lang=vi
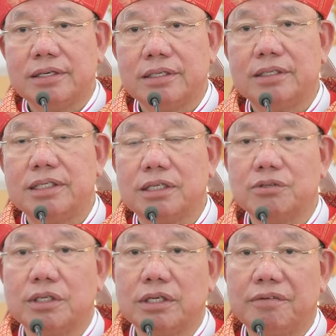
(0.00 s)
gửi
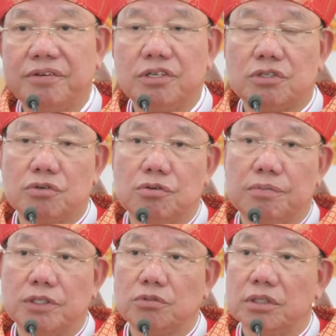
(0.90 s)
giáo dân epheso
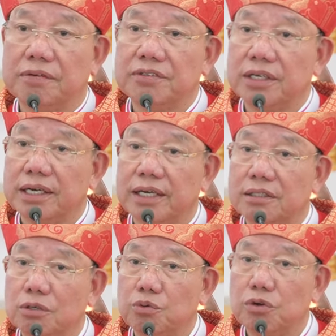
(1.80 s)
mà chúng ta vừa nghe
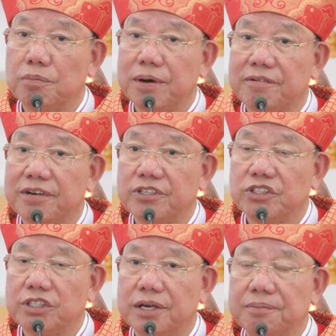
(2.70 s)
thưa quý ông bà và anh
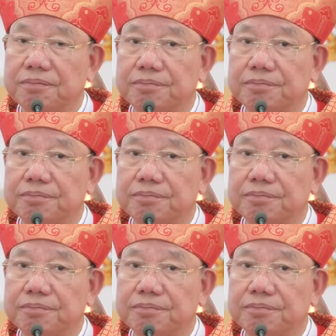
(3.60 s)
chị em